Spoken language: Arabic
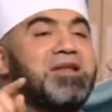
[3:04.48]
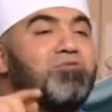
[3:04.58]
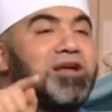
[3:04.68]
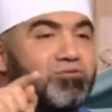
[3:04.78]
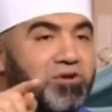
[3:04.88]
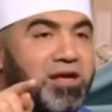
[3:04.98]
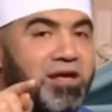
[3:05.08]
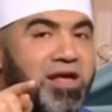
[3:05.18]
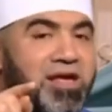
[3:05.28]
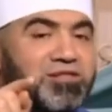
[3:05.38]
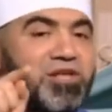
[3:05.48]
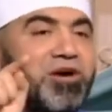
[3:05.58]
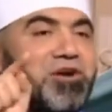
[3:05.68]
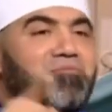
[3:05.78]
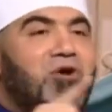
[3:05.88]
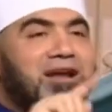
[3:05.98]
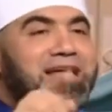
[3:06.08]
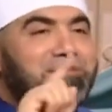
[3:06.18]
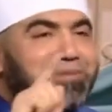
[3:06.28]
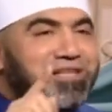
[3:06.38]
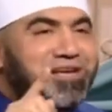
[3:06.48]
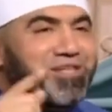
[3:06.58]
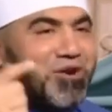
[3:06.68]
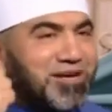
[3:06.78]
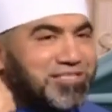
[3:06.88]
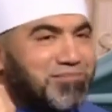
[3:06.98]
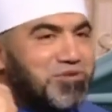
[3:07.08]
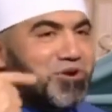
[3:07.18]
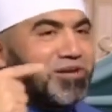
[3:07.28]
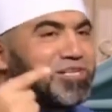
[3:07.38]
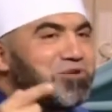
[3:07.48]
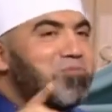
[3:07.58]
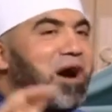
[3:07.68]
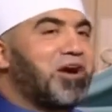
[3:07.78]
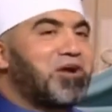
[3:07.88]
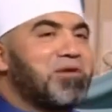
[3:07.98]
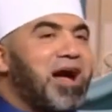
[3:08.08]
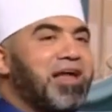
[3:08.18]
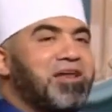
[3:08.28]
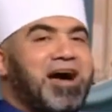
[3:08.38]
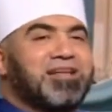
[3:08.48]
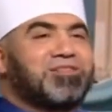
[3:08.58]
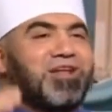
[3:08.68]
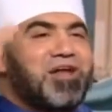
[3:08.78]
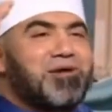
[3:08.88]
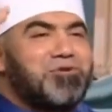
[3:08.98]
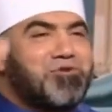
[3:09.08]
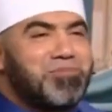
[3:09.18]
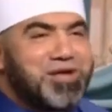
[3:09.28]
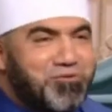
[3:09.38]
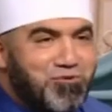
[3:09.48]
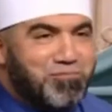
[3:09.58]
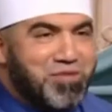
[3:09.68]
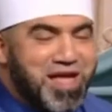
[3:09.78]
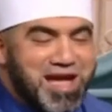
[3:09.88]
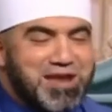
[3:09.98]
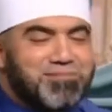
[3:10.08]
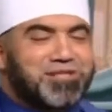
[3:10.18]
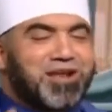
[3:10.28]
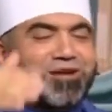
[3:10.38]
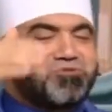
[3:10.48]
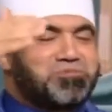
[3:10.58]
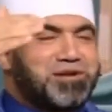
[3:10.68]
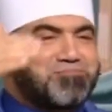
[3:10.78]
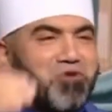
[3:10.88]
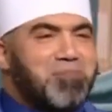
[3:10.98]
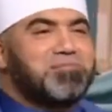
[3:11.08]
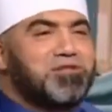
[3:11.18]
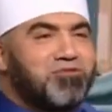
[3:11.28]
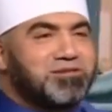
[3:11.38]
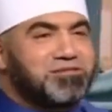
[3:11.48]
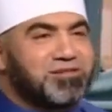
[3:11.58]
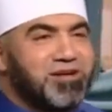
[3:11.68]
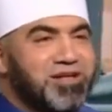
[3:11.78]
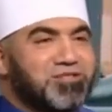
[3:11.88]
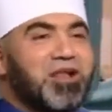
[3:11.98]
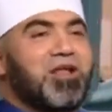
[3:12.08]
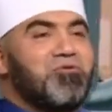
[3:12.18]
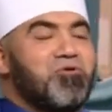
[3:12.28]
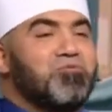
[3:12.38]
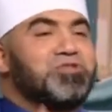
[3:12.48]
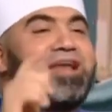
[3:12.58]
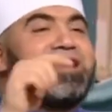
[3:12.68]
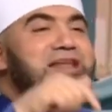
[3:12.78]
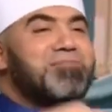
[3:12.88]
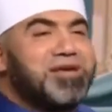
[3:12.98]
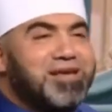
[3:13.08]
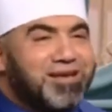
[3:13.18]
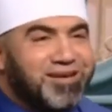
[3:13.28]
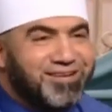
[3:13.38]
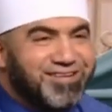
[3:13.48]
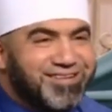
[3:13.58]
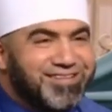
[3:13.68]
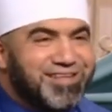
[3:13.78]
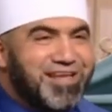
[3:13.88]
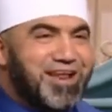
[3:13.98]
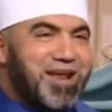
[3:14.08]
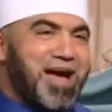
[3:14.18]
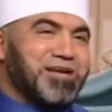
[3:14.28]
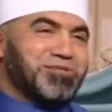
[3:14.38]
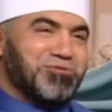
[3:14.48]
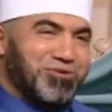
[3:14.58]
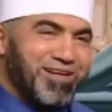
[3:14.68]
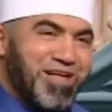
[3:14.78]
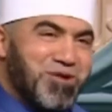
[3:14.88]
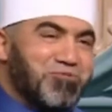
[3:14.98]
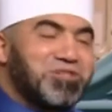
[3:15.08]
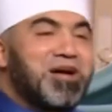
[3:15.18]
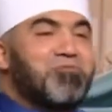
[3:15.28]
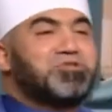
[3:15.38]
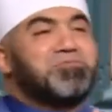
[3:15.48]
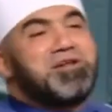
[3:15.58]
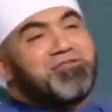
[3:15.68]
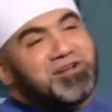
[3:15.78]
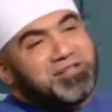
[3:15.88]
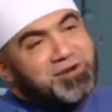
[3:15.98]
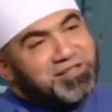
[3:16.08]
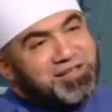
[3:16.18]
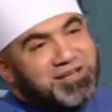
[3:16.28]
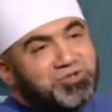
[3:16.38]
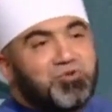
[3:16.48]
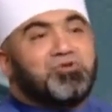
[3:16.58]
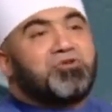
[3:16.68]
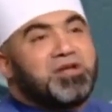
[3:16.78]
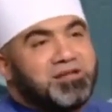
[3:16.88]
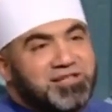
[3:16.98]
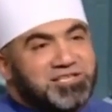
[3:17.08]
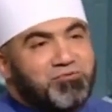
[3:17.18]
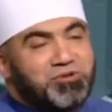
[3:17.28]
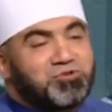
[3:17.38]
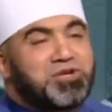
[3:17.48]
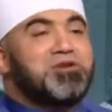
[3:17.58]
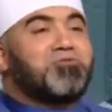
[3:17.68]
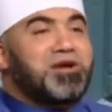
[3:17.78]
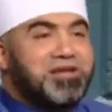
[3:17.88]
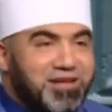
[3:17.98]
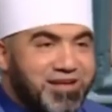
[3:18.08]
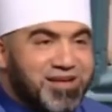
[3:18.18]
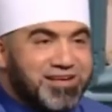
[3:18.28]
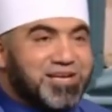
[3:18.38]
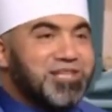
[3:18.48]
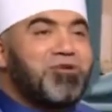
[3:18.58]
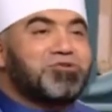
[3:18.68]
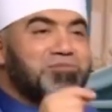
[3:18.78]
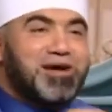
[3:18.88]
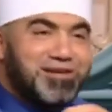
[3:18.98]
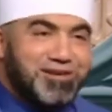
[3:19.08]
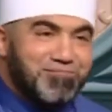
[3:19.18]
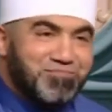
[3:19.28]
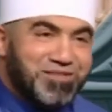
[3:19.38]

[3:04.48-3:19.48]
قال لاولاده ايه تحرموا عليا بالبلد كده راسي من راسكم حرام يعني حد الله بيني وبينكم مم. ان ما طلقتوش بنات محمد دلوقتي مم. طلقوهم وده اللي النبي ايه ده ده اللي انا عايزه آه. واتجوزوا مين يا فندم الاثنين ذو النورين تزوجوا آه. نورين النورين سيدنا عثمان